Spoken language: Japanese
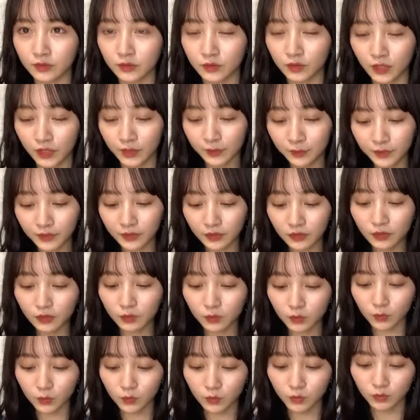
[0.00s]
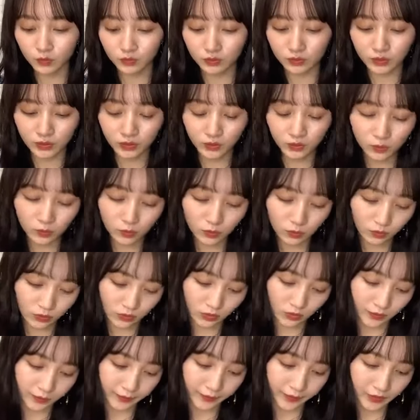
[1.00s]
そう iPad も結構
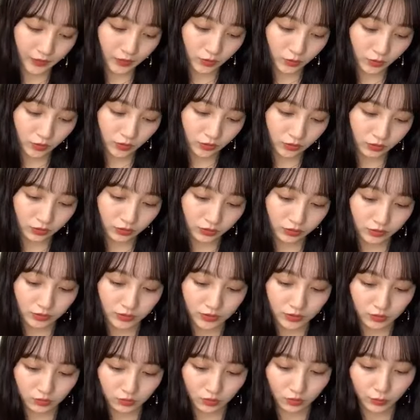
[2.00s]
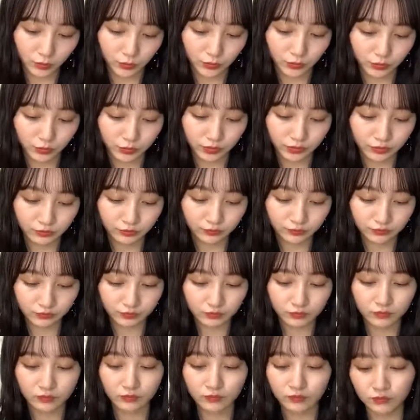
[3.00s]
ね前の方なんですよ多分こ
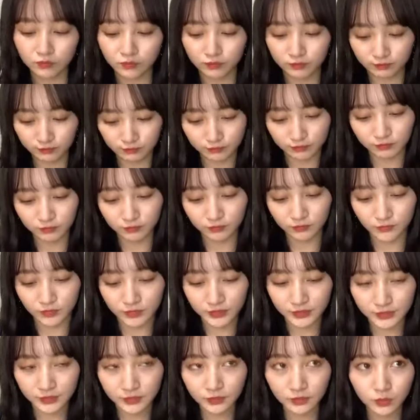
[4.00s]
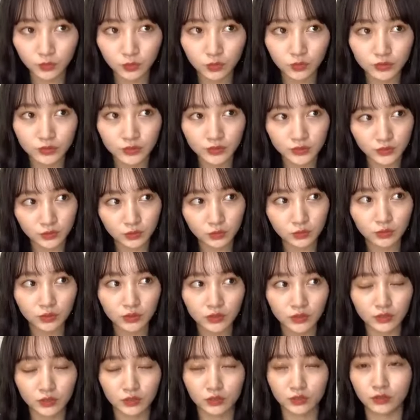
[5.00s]
れ、うん、私が高1の
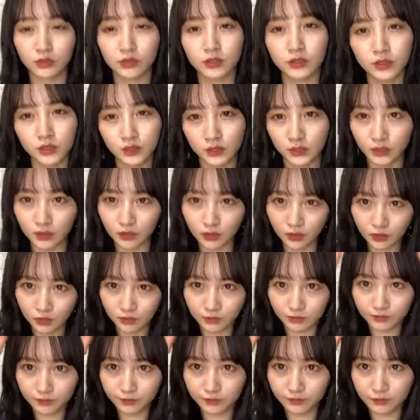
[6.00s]
時に買ったやつなんで